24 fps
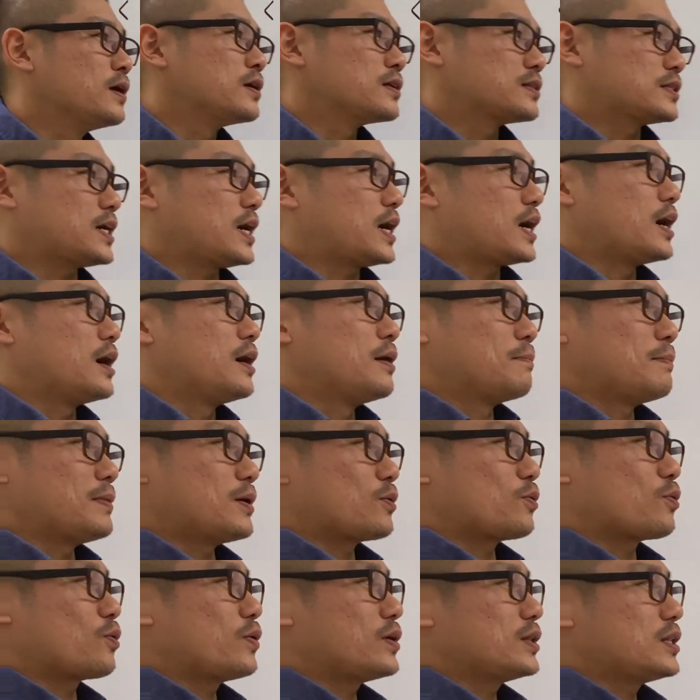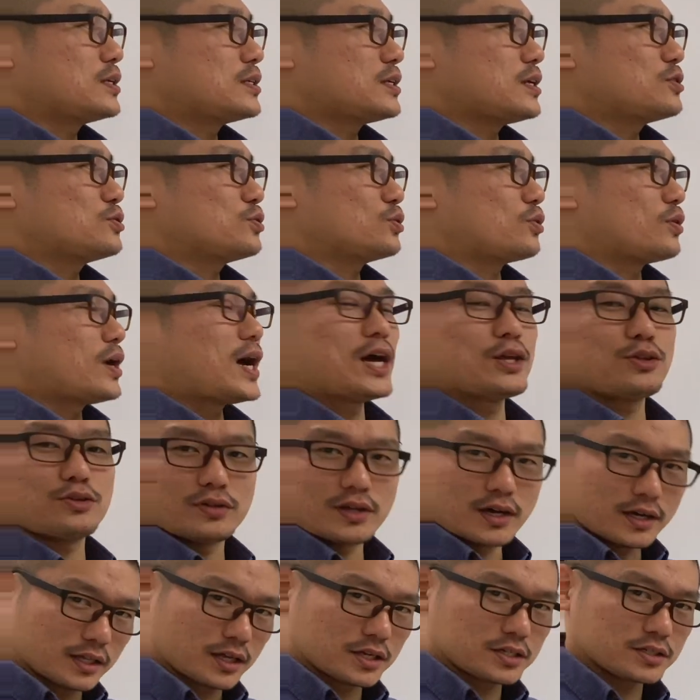さあ、ここはですねちょっとライト
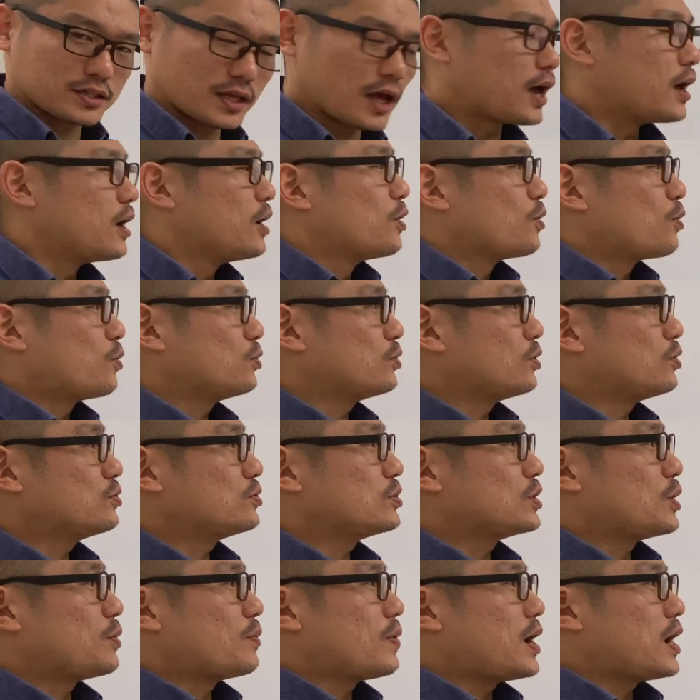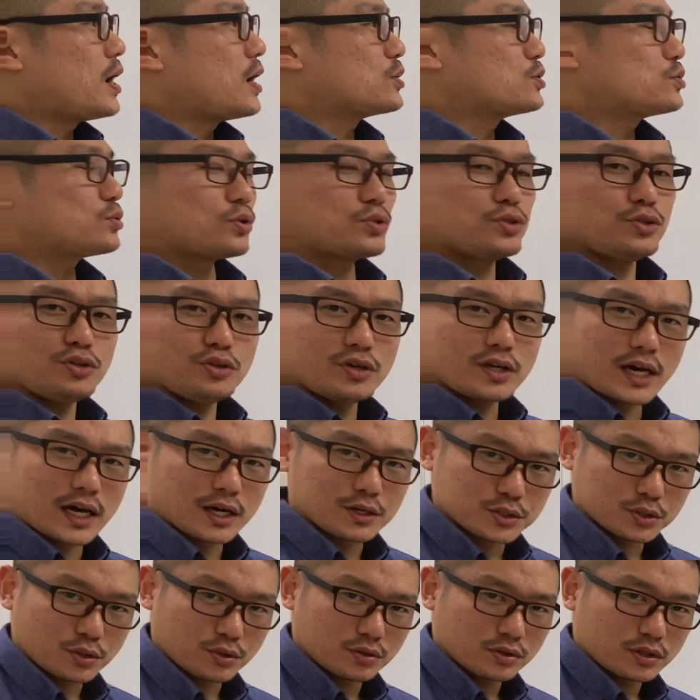の話で、この「う」にはちょっと種類が
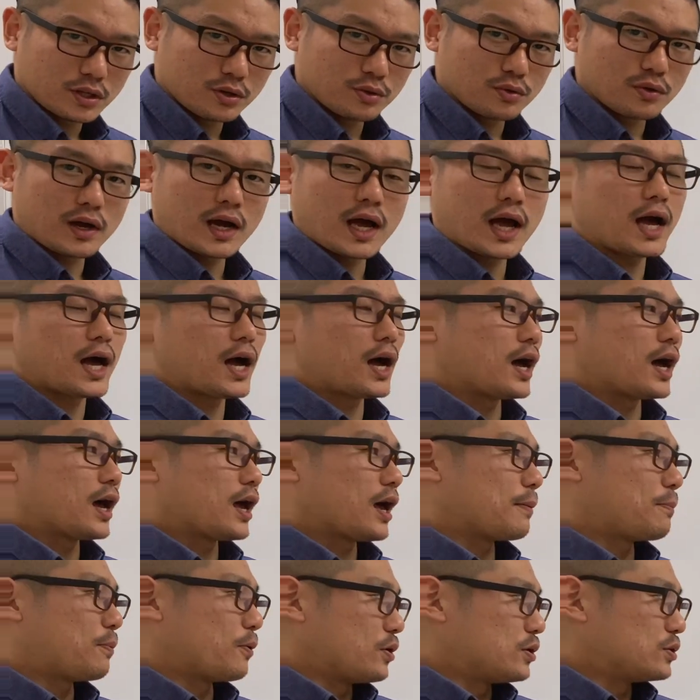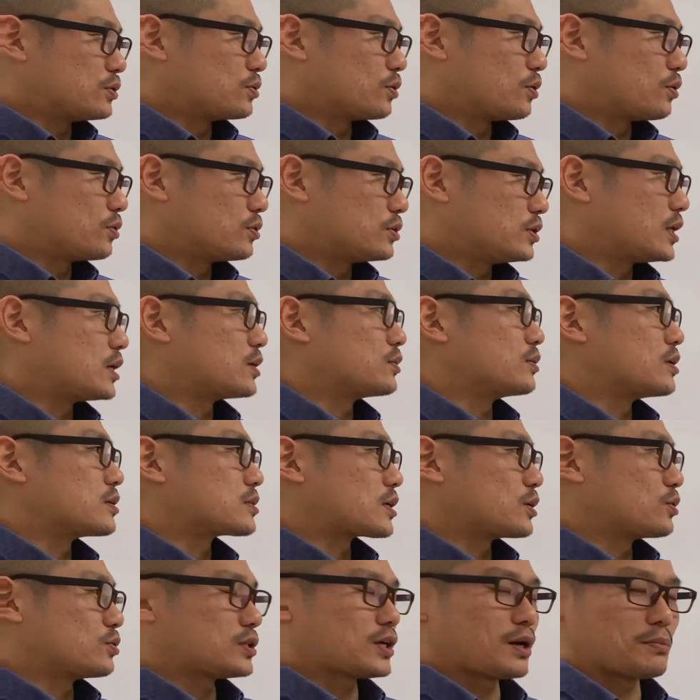あるぞっていうのがポイントになるんです
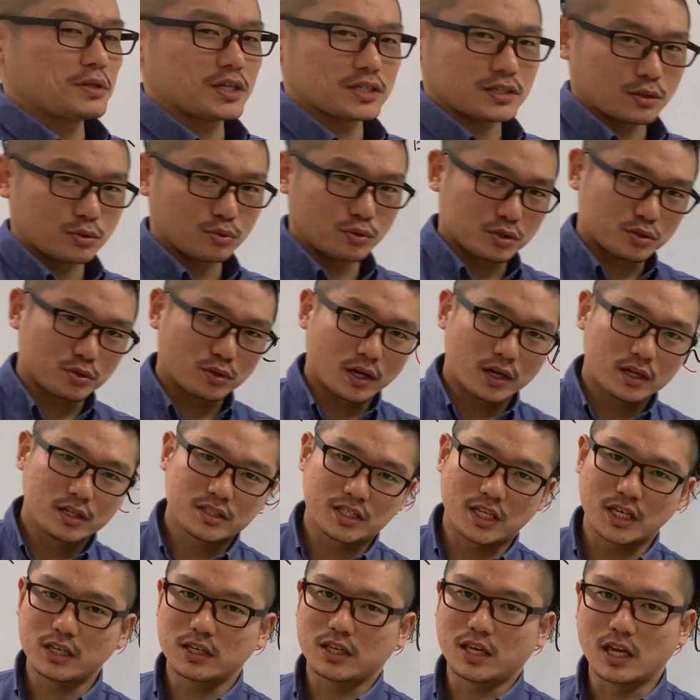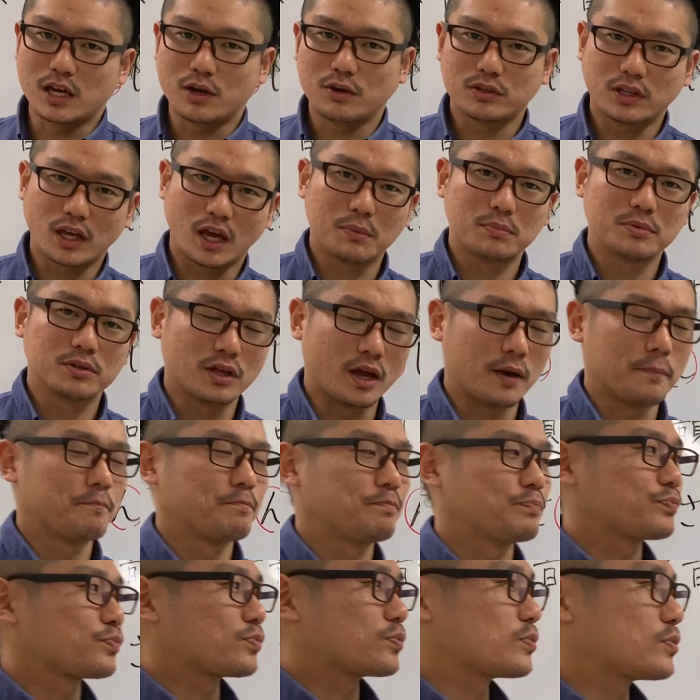けど、さあ皆さんどうでしょうか。シンキングタイムね。
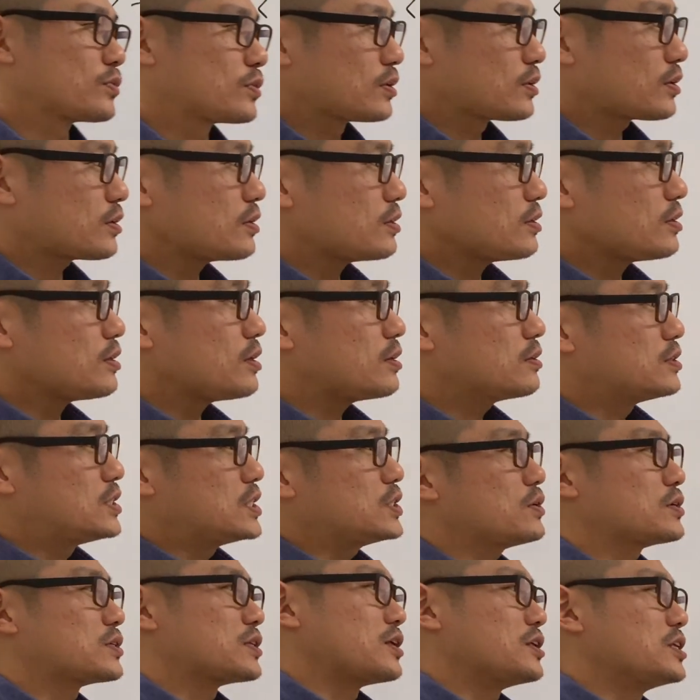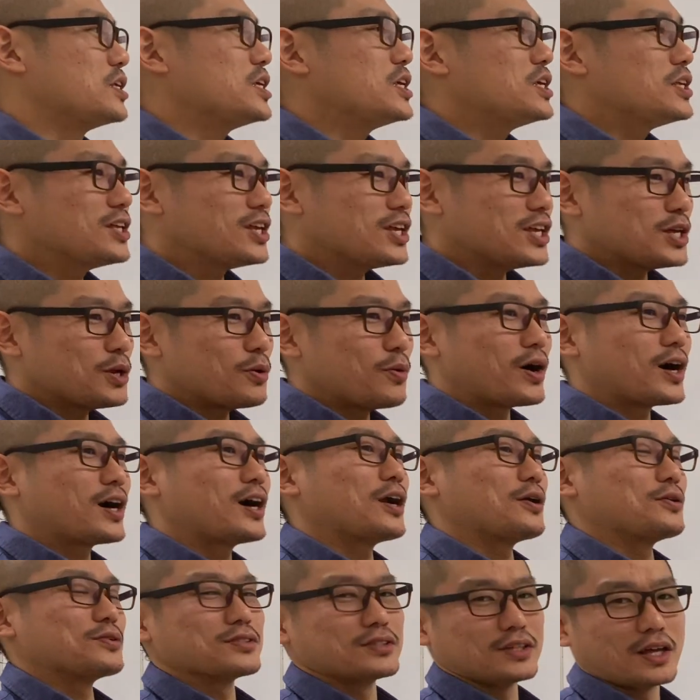実はですね22に分か
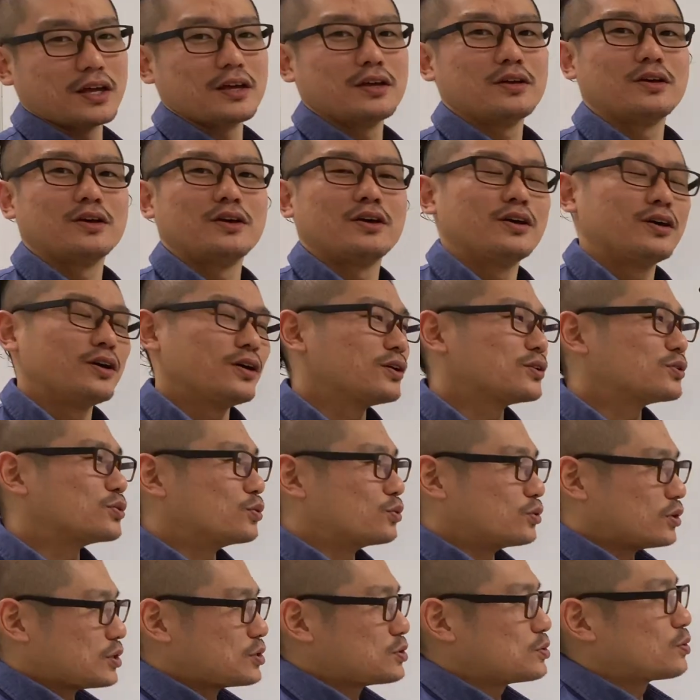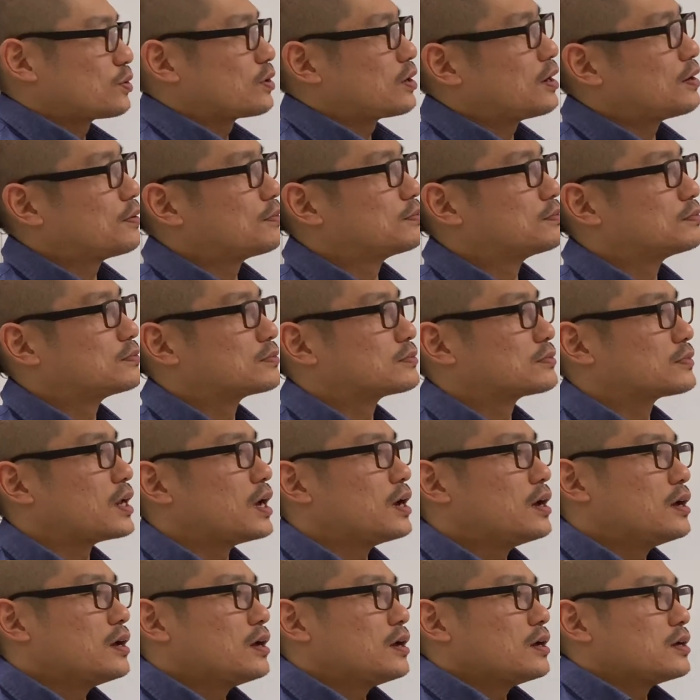れるんですね。どうでしょうか。
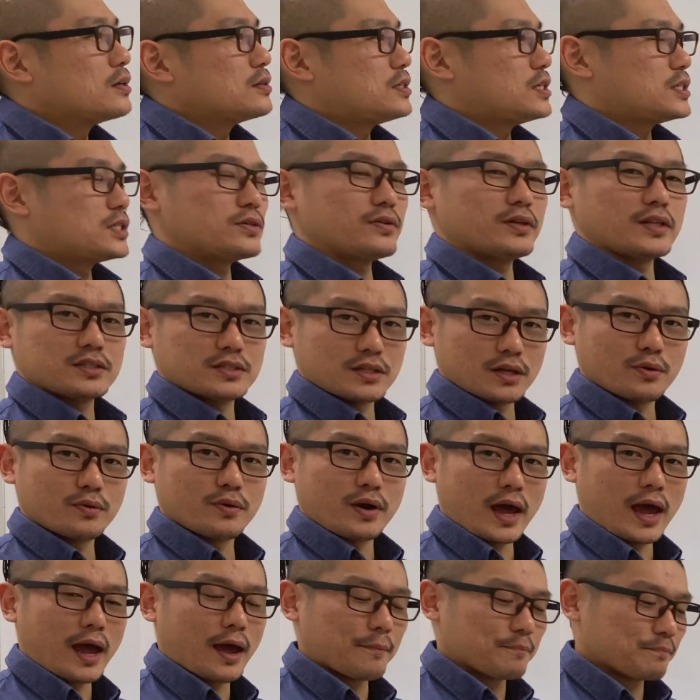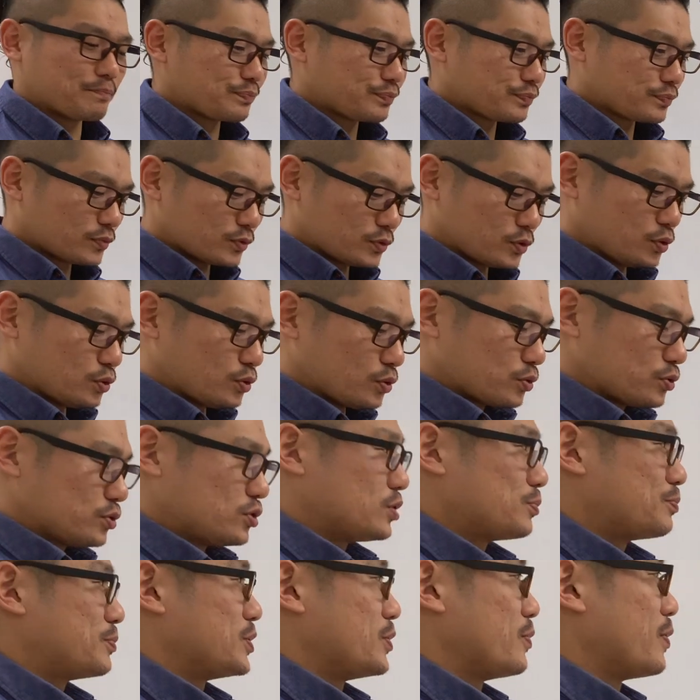実はですねこれどの
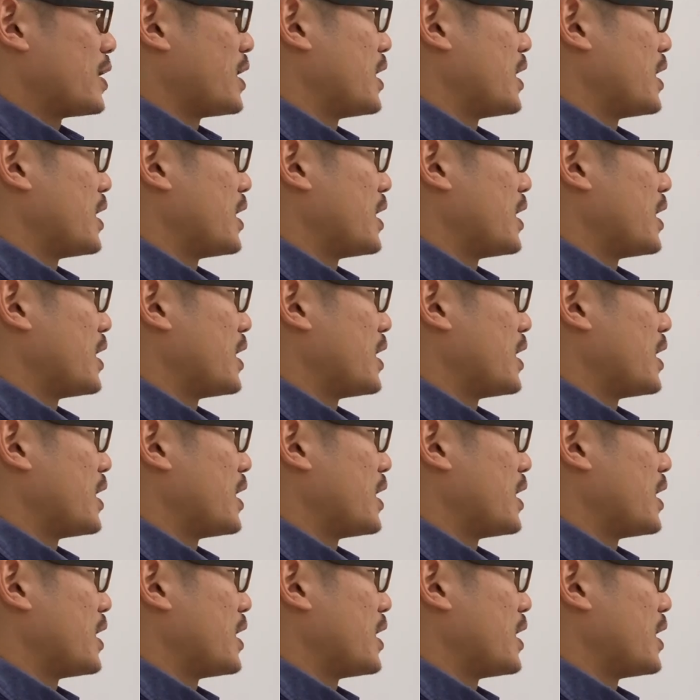グループに分